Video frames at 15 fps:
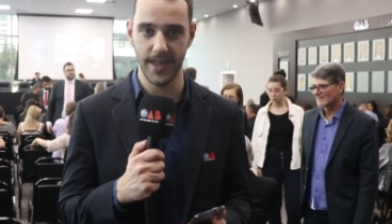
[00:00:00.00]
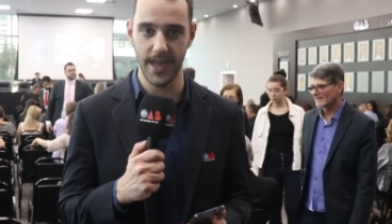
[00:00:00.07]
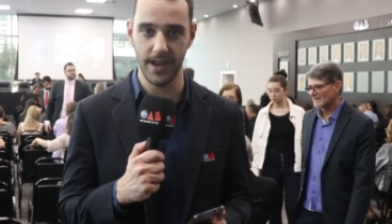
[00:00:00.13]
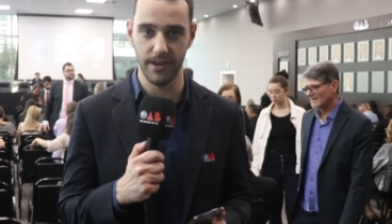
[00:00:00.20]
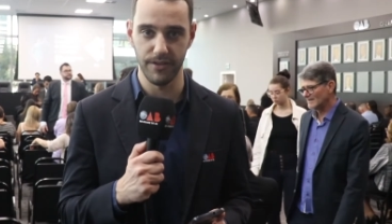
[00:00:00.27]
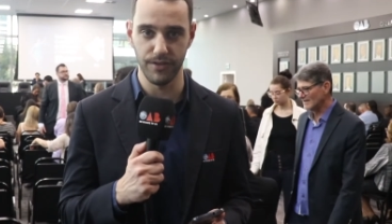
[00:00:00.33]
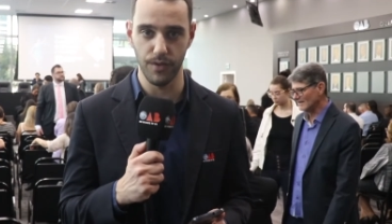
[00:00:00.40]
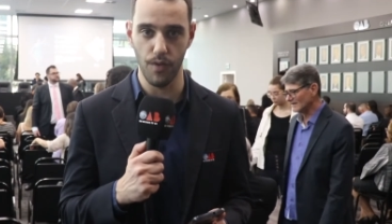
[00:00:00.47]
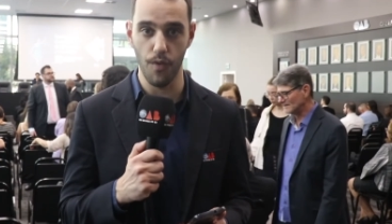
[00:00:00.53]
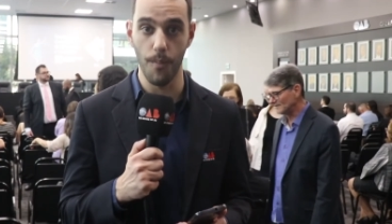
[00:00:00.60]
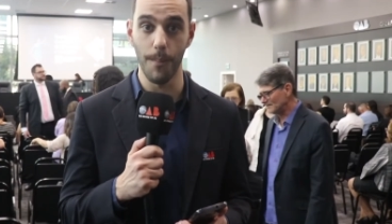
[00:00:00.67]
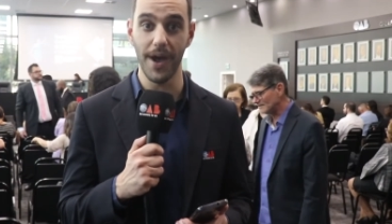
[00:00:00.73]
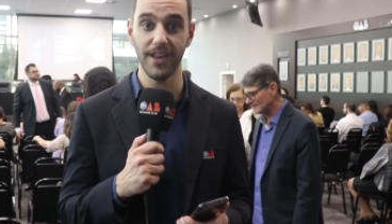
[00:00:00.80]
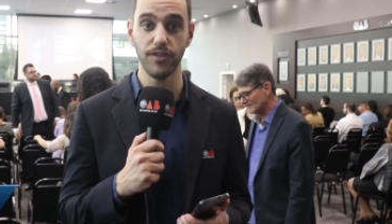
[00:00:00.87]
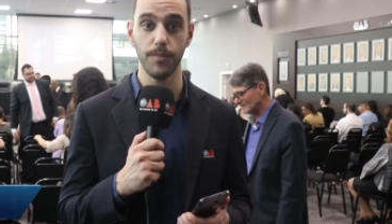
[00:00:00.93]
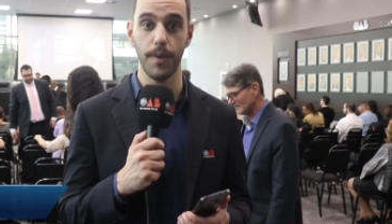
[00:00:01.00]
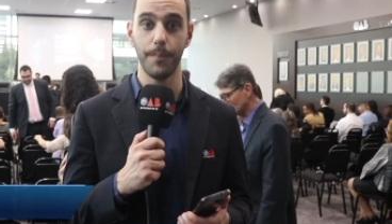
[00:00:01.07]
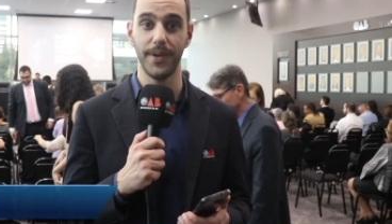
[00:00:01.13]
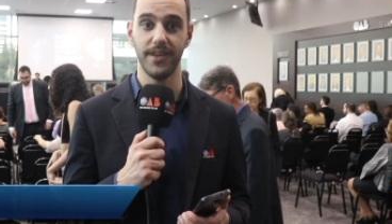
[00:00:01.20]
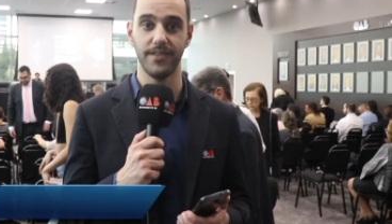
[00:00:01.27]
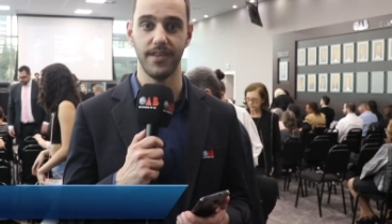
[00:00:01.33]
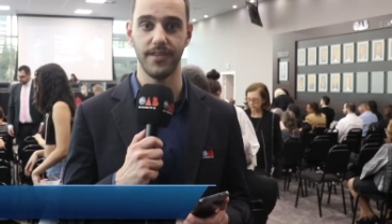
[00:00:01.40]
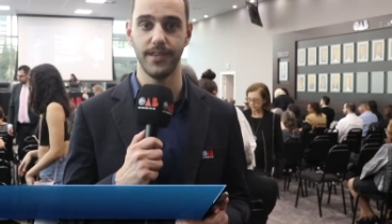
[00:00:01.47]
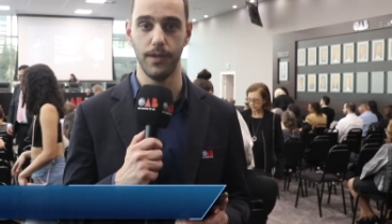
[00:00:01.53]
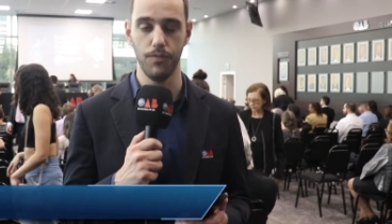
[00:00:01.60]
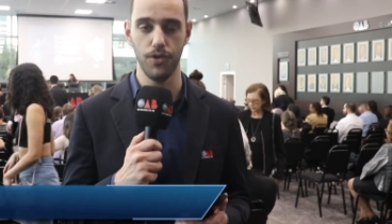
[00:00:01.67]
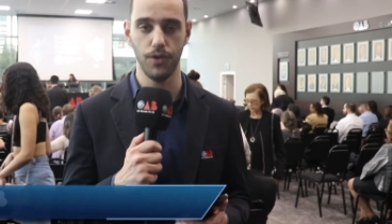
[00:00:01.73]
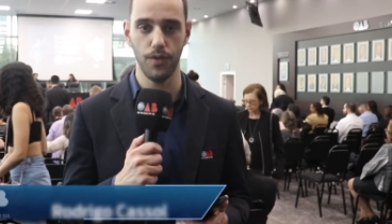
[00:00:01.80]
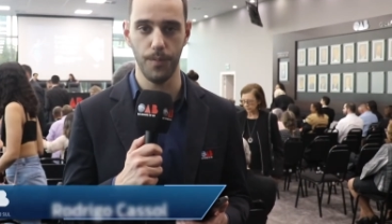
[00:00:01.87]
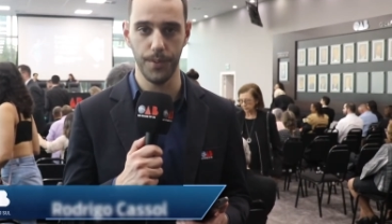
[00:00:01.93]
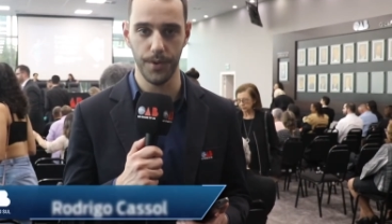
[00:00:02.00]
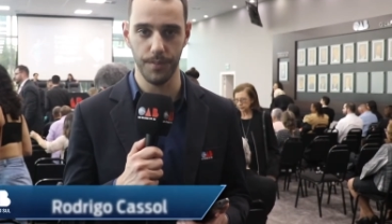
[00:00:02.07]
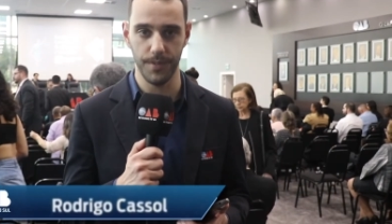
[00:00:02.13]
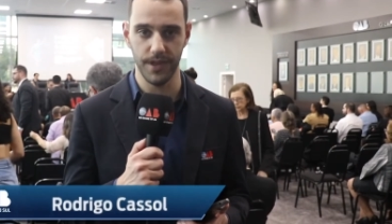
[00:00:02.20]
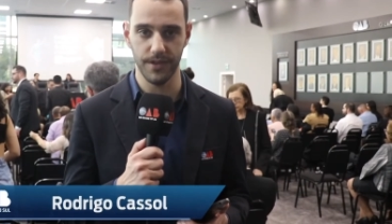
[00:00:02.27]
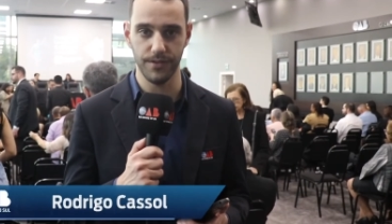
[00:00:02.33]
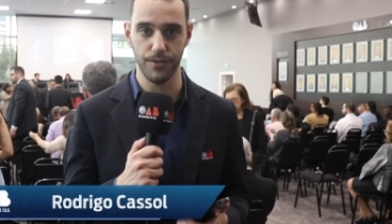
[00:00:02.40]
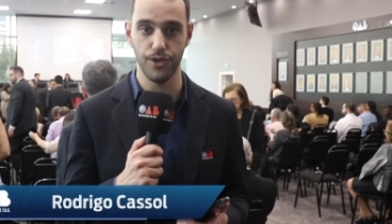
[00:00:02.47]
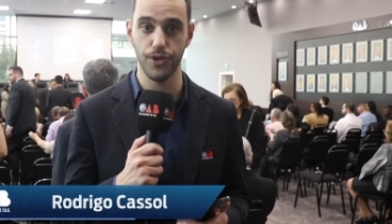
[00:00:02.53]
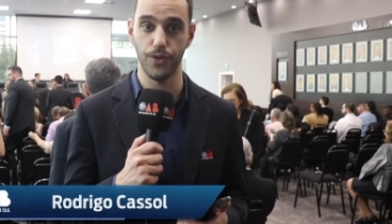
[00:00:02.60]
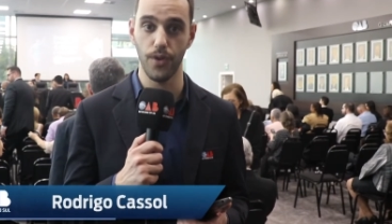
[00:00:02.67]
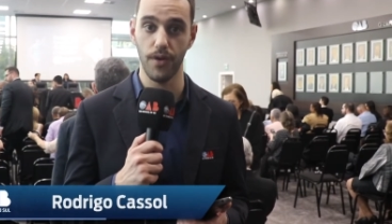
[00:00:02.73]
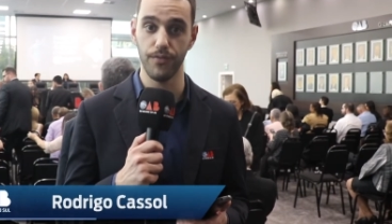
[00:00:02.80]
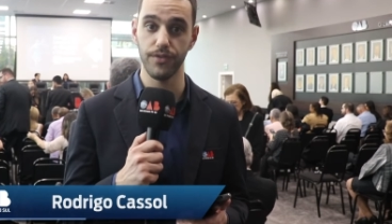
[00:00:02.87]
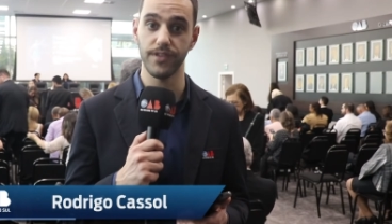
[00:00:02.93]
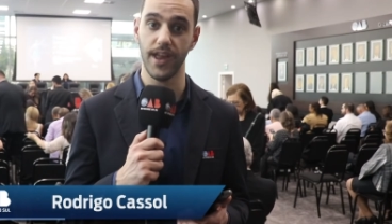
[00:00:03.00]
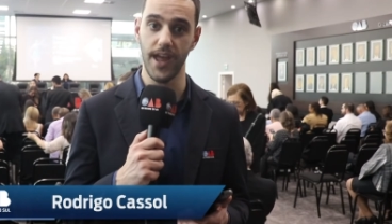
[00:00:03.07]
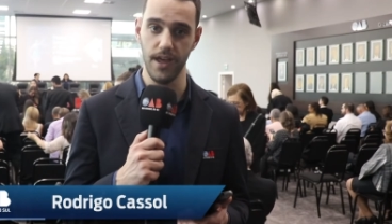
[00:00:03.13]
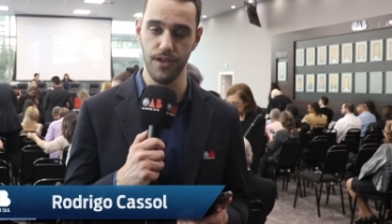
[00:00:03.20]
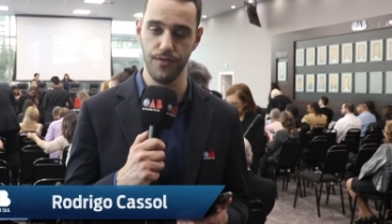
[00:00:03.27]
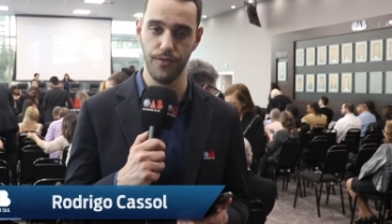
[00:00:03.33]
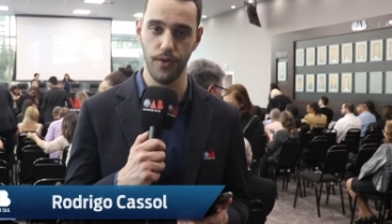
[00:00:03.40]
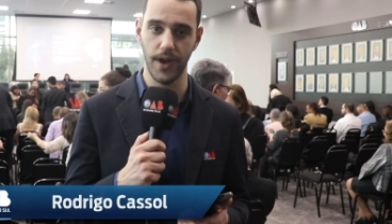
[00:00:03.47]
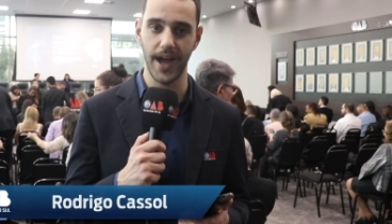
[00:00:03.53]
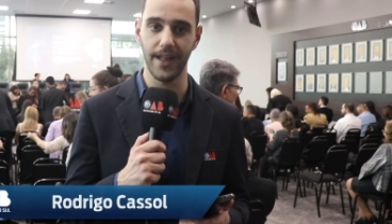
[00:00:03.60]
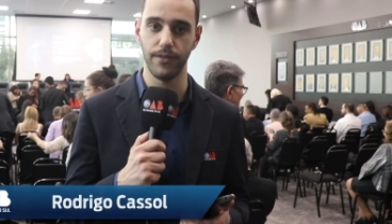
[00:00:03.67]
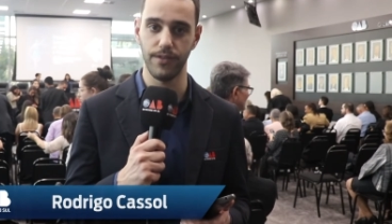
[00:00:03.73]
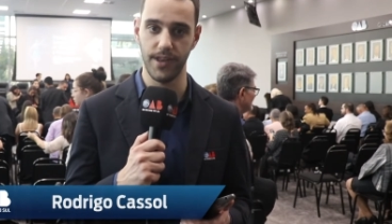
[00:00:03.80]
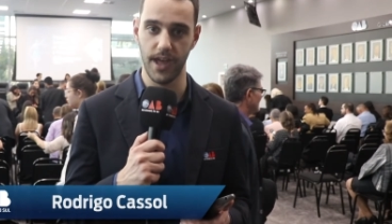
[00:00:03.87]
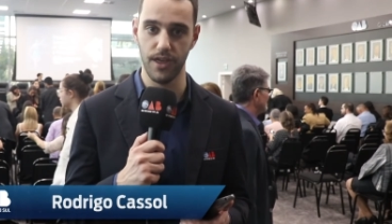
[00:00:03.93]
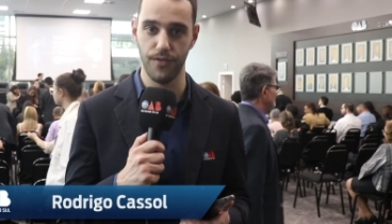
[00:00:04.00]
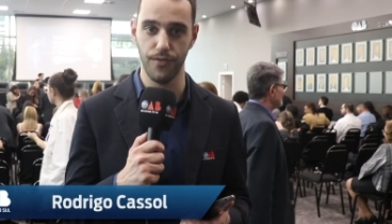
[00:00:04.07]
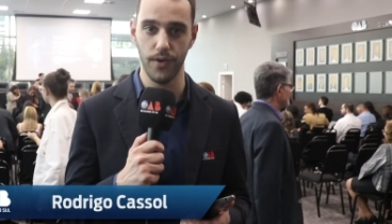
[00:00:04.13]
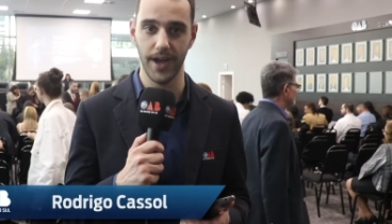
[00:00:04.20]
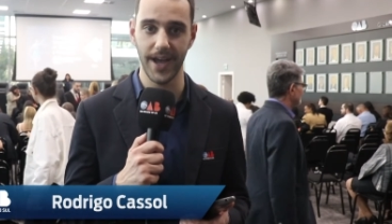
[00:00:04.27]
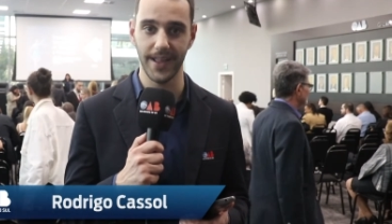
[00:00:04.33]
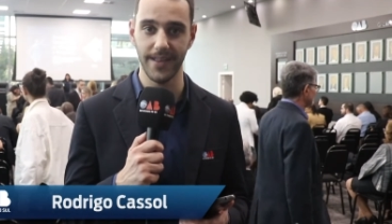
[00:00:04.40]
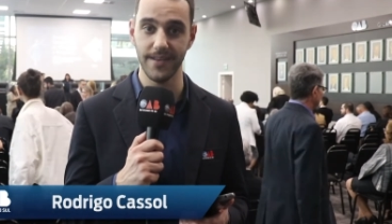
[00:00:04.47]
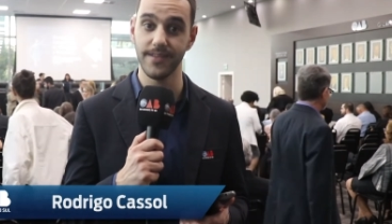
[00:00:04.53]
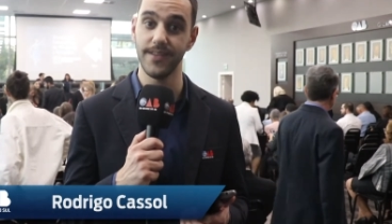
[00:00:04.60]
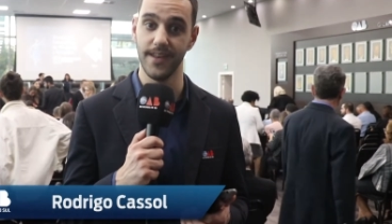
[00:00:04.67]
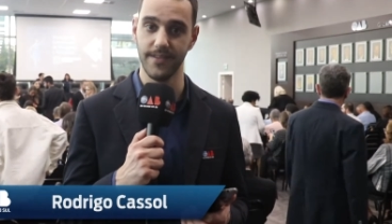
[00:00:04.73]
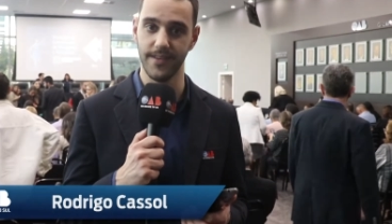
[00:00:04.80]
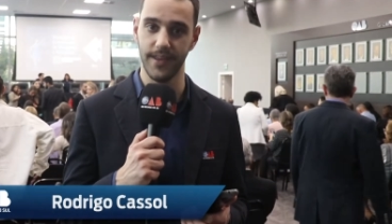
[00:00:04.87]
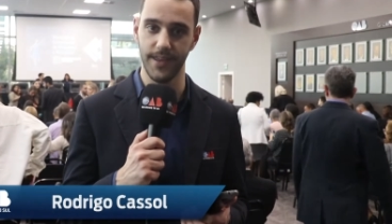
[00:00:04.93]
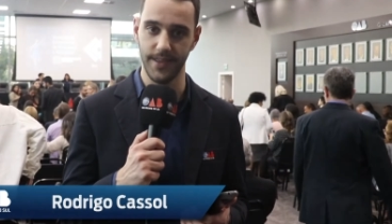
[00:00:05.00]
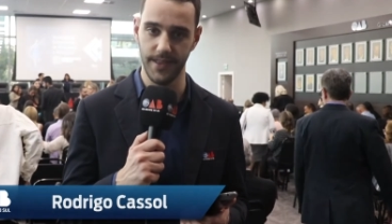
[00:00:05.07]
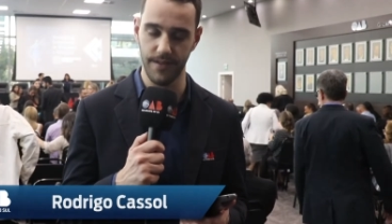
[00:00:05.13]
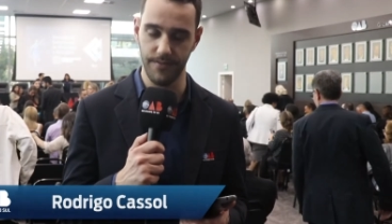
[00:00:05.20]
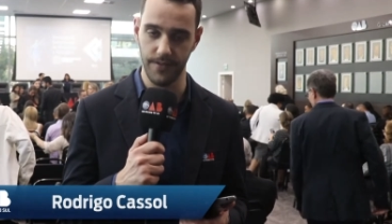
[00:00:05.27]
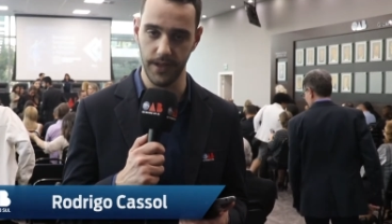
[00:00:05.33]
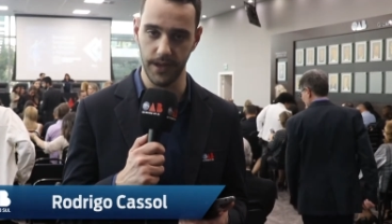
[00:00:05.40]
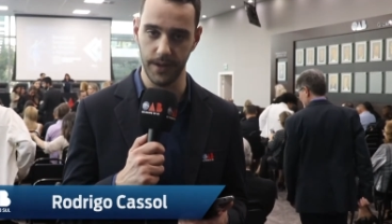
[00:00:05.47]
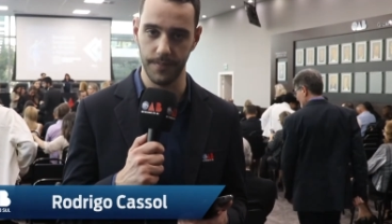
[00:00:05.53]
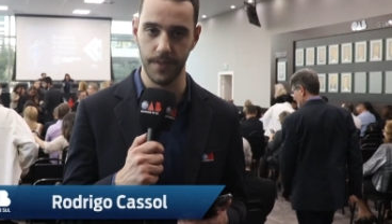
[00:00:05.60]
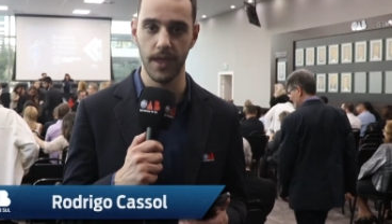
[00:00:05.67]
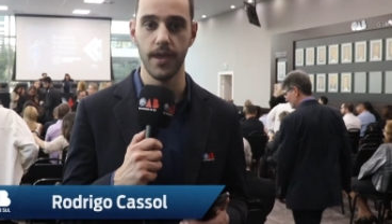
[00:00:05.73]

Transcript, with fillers: realizou mais uma prestação de compromisso de novos advogados e advogadas nesta quinta-feira.